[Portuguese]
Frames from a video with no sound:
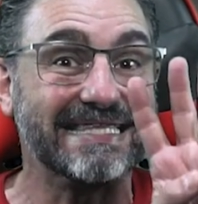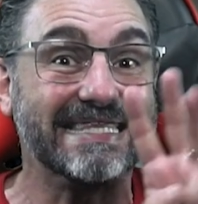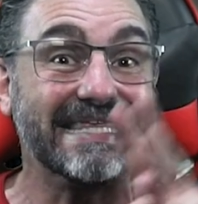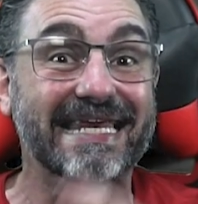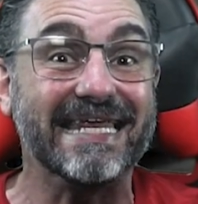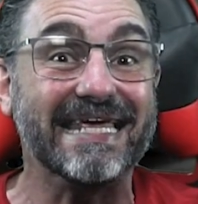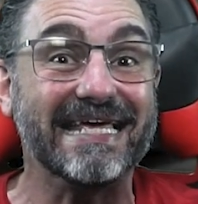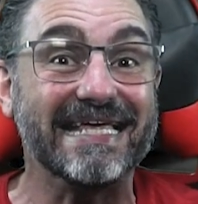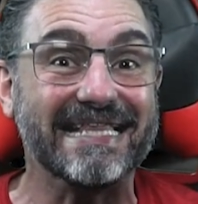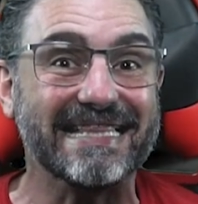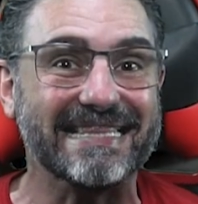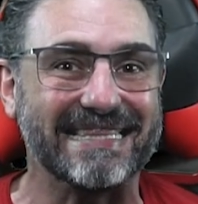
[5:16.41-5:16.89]

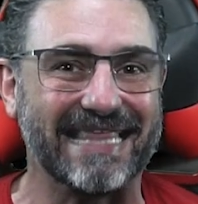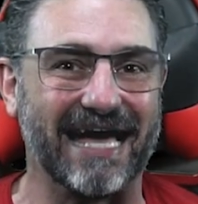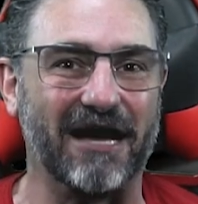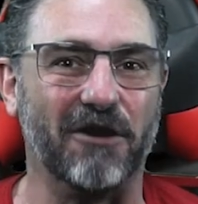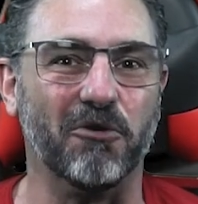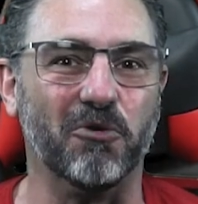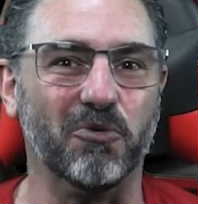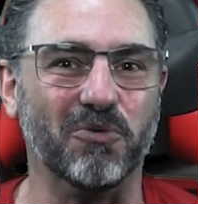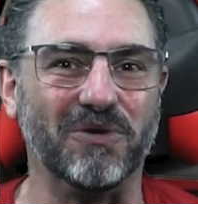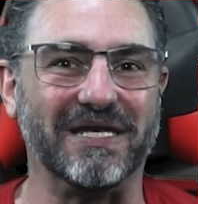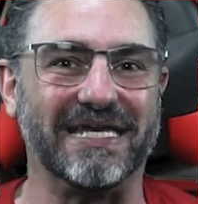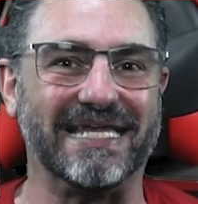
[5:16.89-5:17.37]

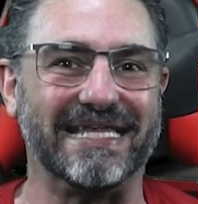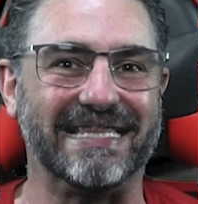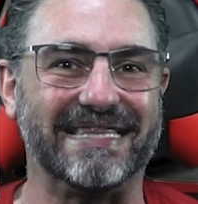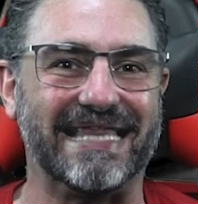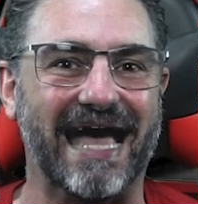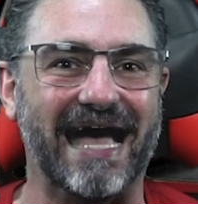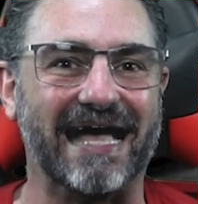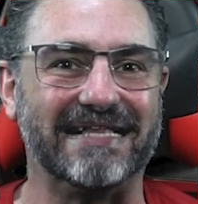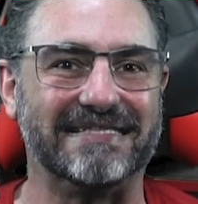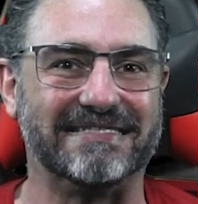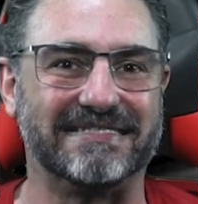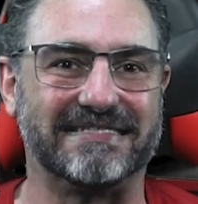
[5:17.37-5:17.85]
30
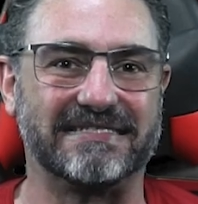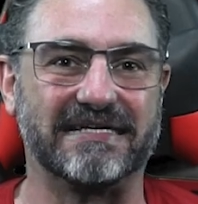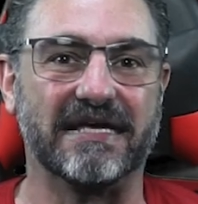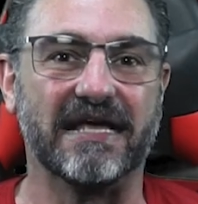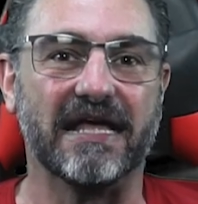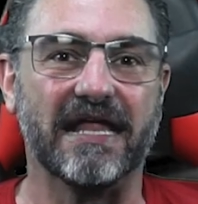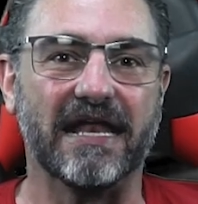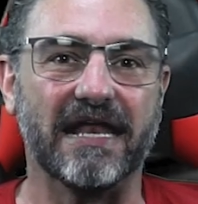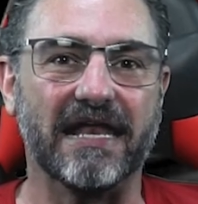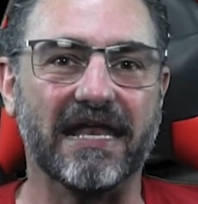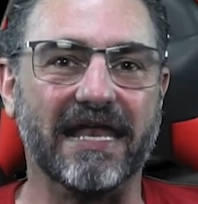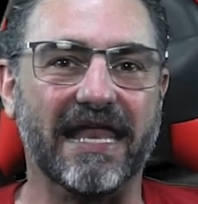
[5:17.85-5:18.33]
unidades.
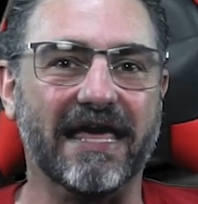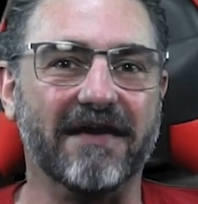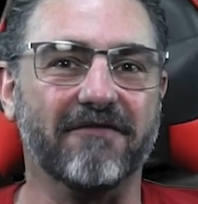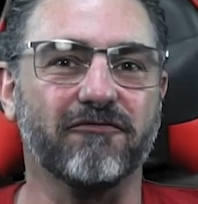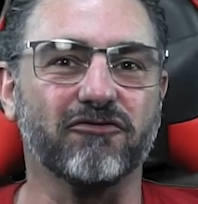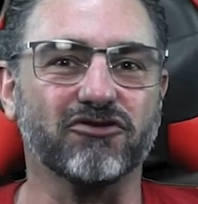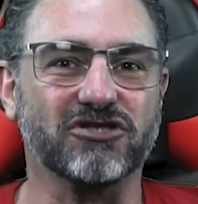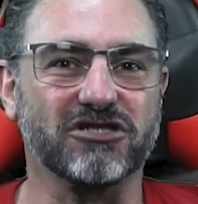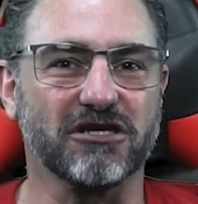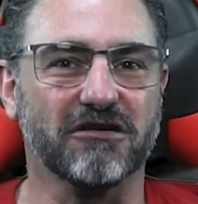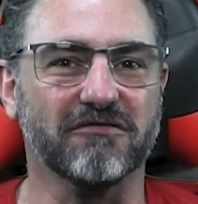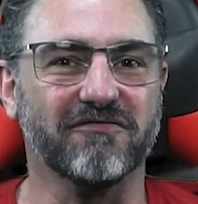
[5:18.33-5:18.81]

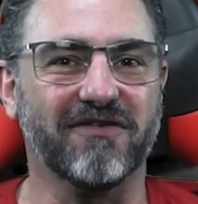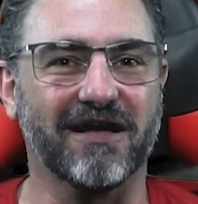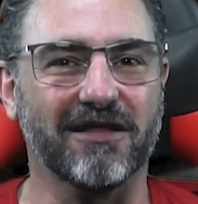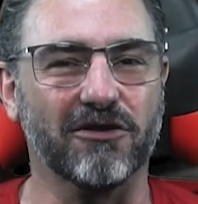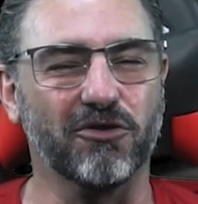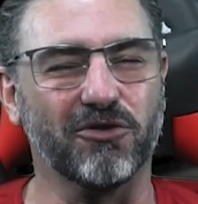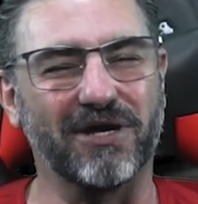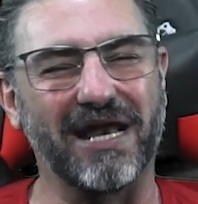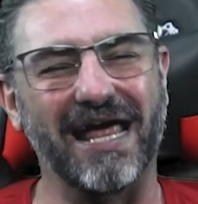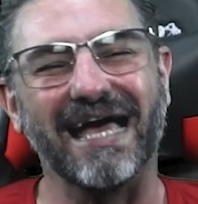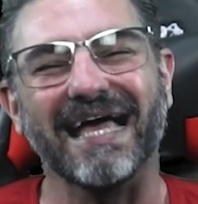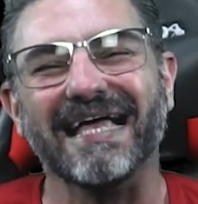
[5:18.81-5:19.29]
Leva o seu
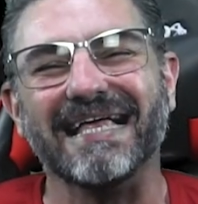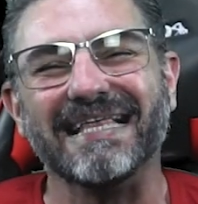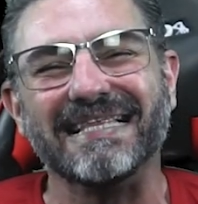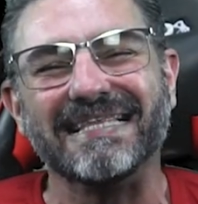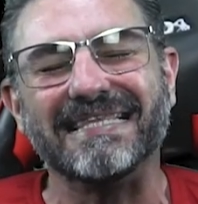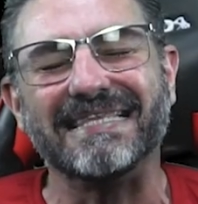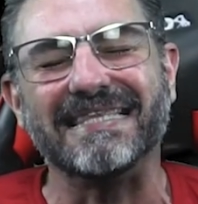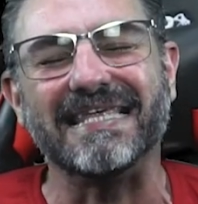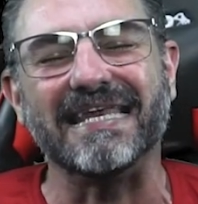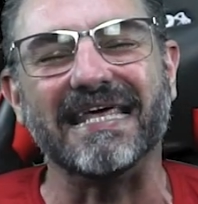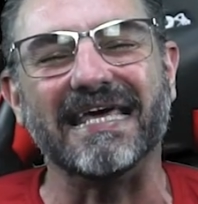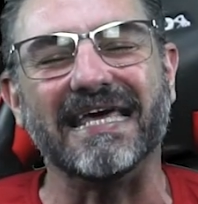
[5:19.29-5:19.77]
valor a
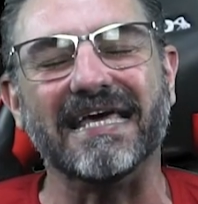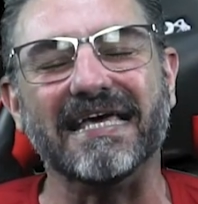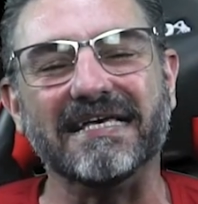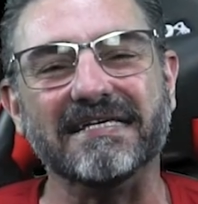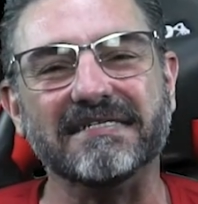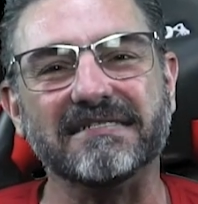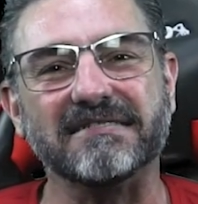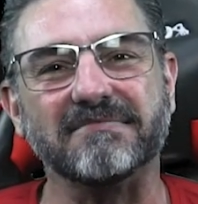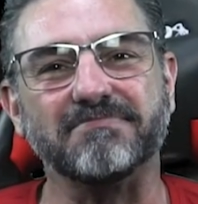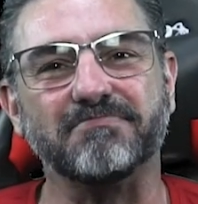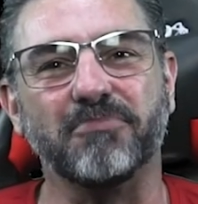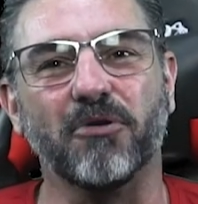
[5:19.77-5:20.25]

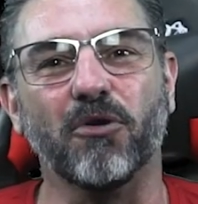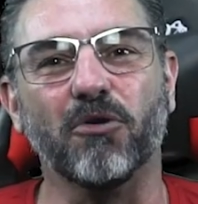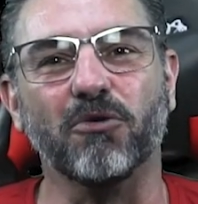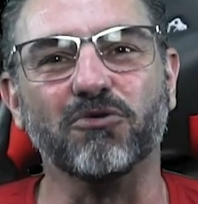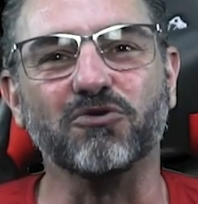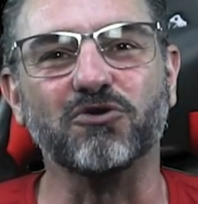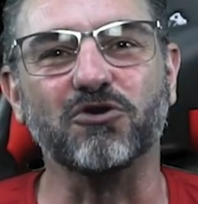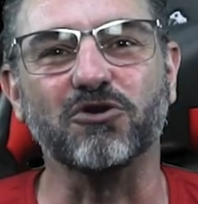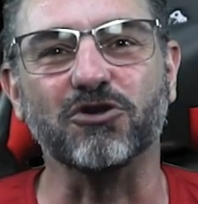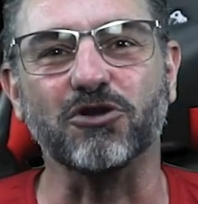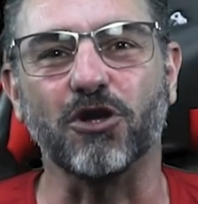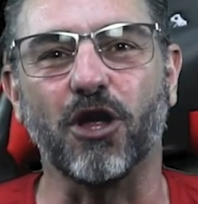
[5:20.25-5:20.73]

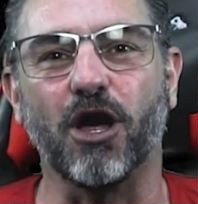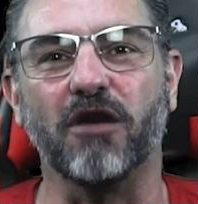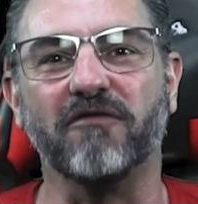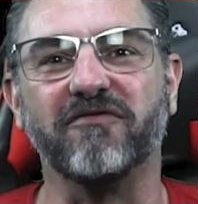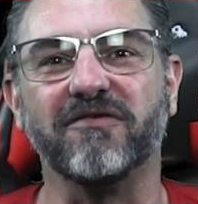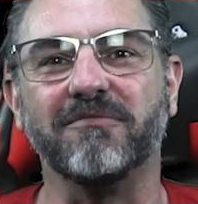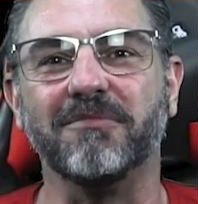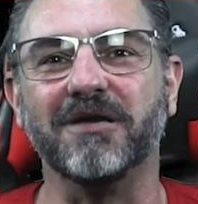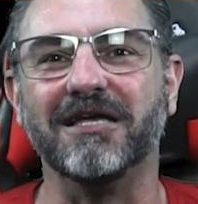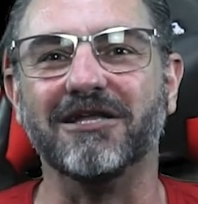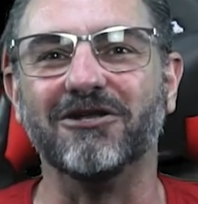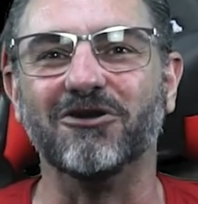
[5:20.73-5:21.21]

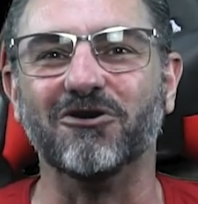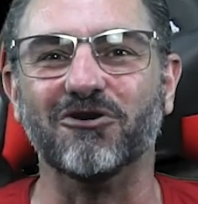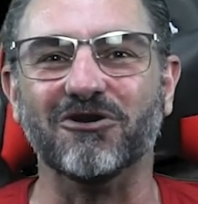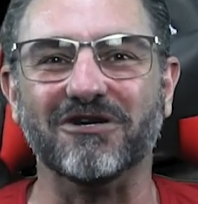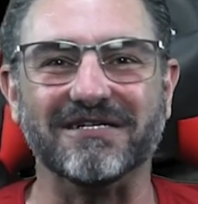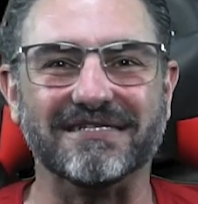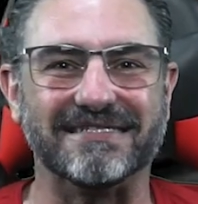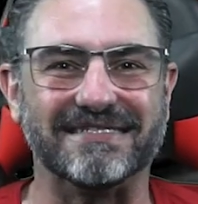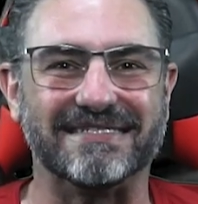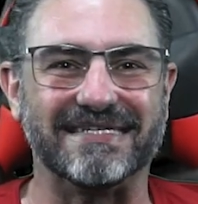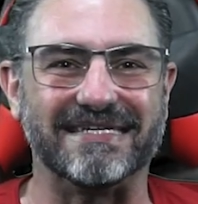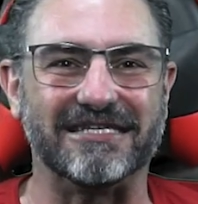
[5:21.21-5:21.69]
3,9
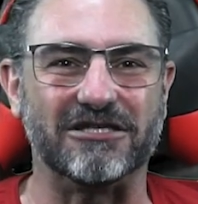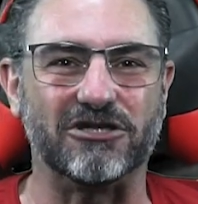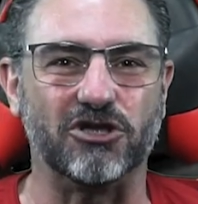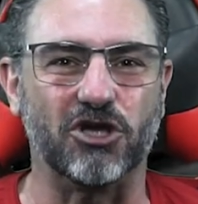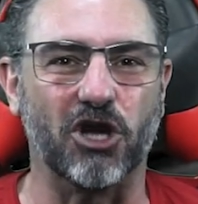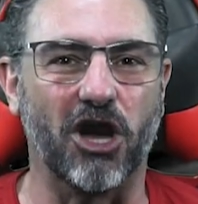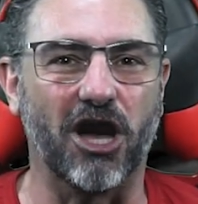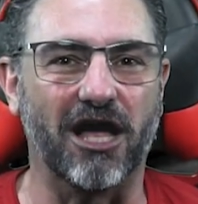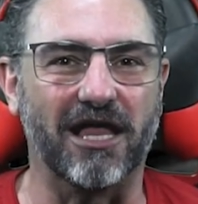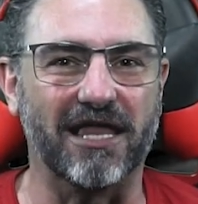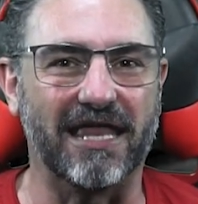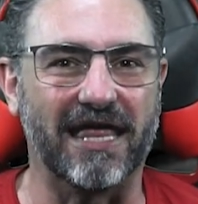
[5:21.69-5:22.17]
milhões de
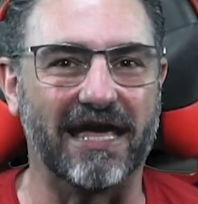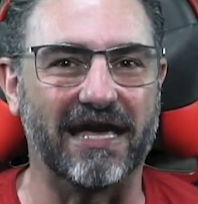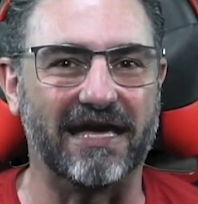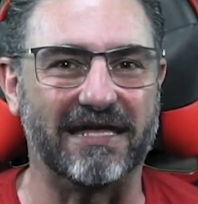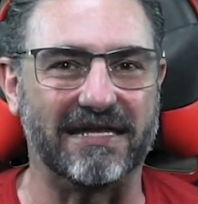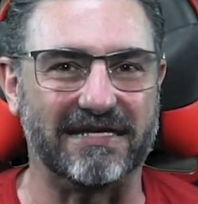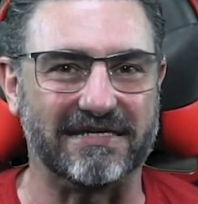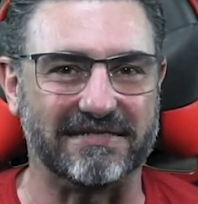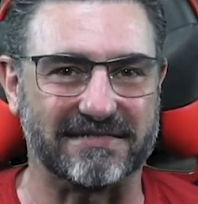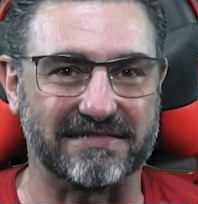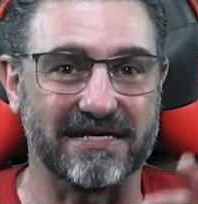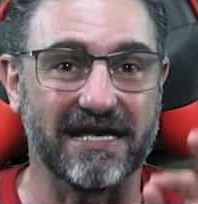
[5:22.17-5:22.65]

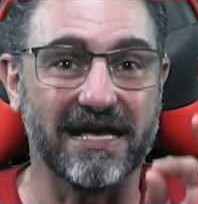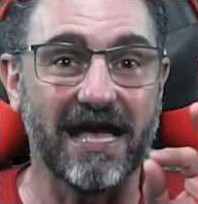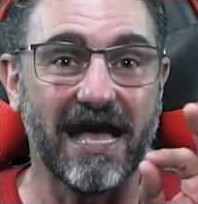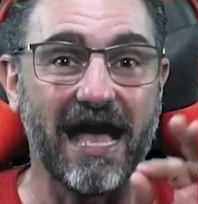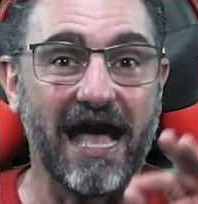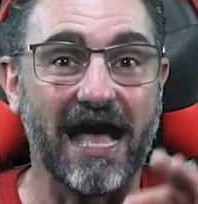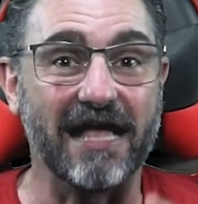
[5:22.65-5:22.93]
dólares,